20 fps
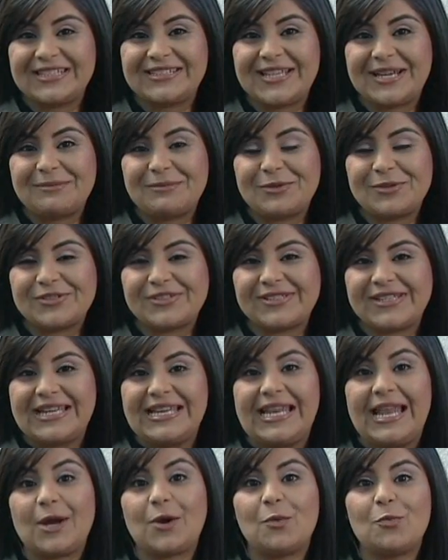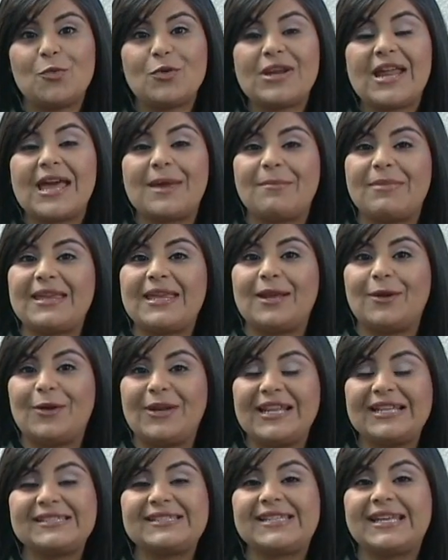ya estamos en la comuna de
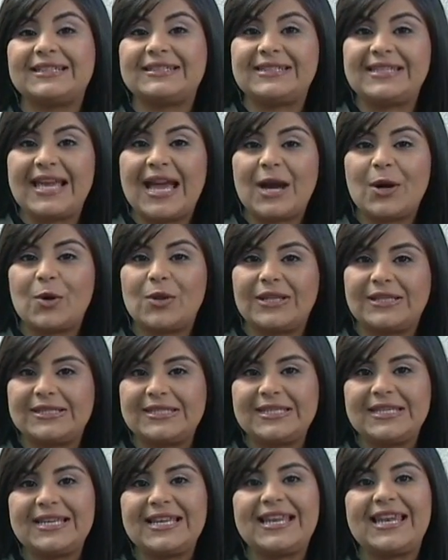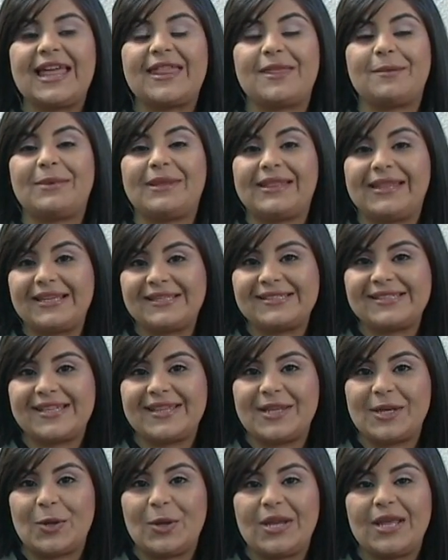Peñalolén, Santiago de Chile, en las
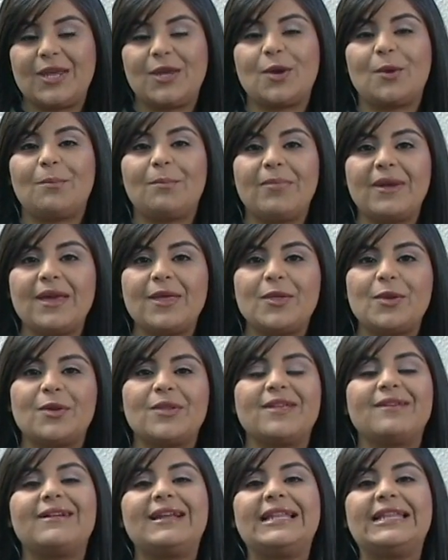dependencias del Colegio Pedro de